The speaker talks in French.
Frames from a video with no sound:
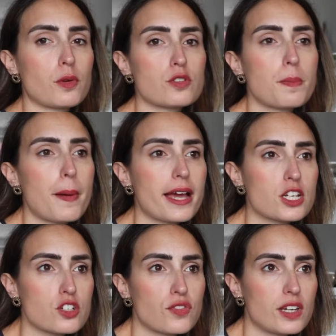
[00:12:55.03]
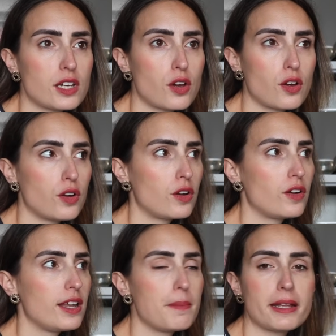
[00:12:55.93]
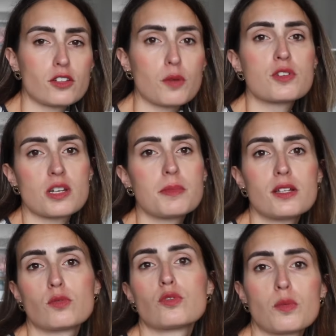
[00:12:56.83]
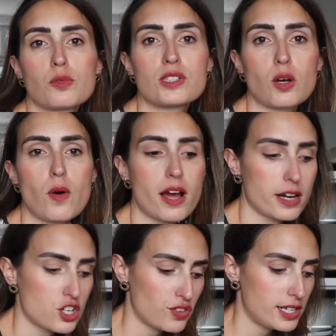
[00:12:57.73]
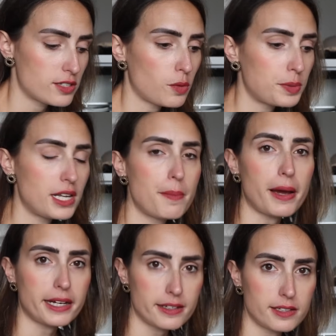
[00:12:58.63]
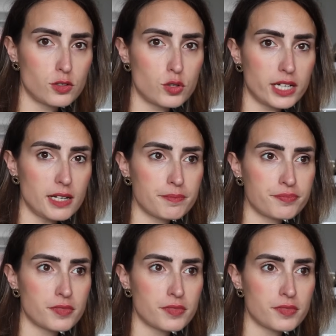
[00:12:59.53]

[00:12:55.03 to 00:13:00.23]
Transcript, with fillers: pense pas que je vais euh, les mettre comme j'ai mis dans mon tiroir. Là, je vais les empiler par catégorie,